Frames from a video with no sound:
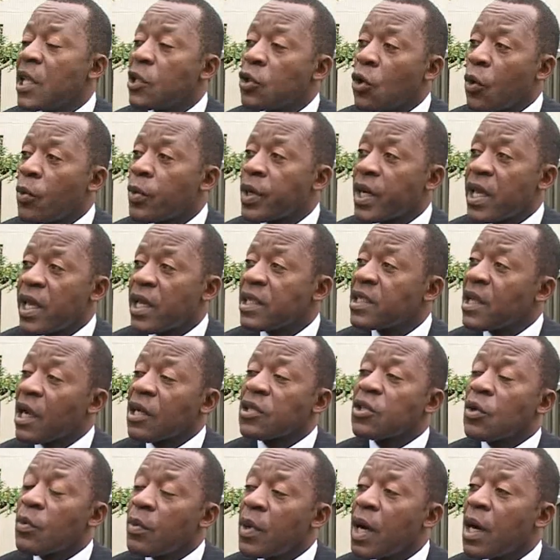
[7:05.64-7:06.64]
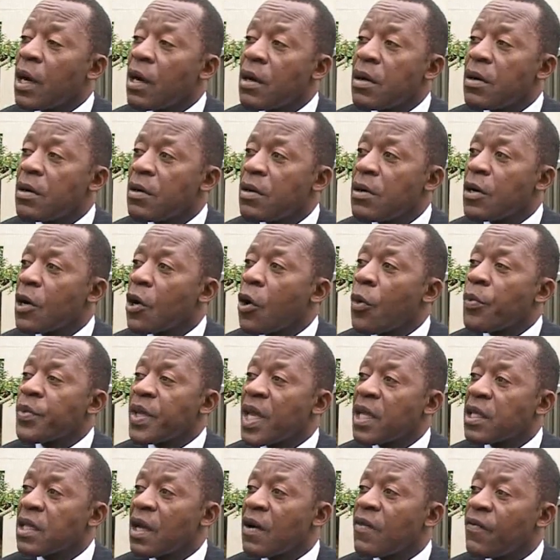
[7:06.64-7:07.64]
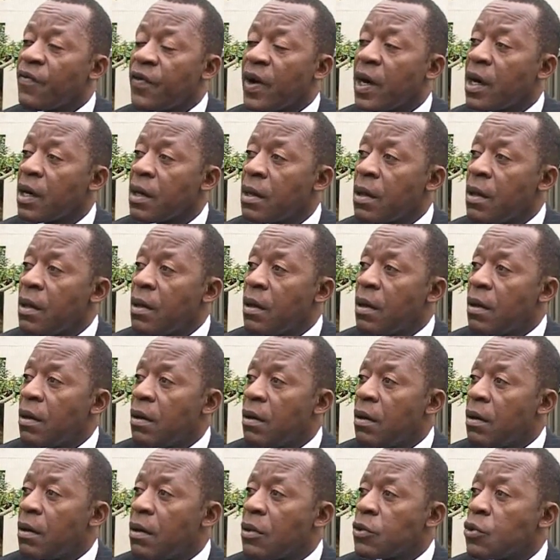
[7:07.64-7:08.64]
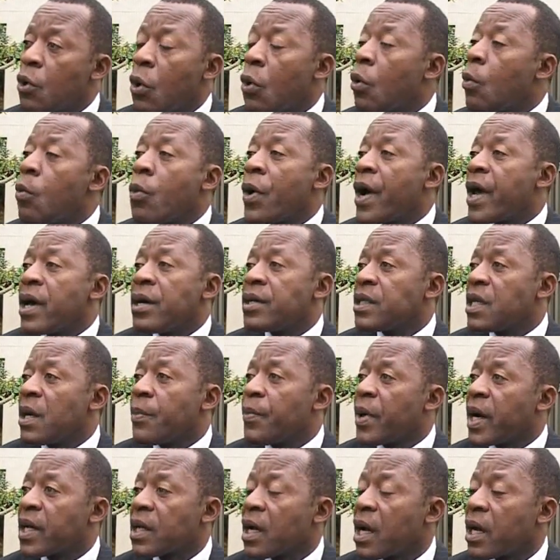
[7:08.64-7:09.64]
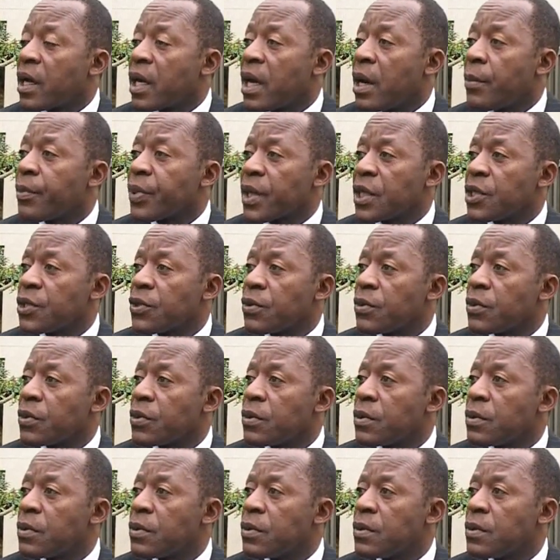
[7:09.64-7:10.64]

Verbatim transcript: avez dénombré exactement euh, combien d'enfants euh, dont au moins un des parents est en prison.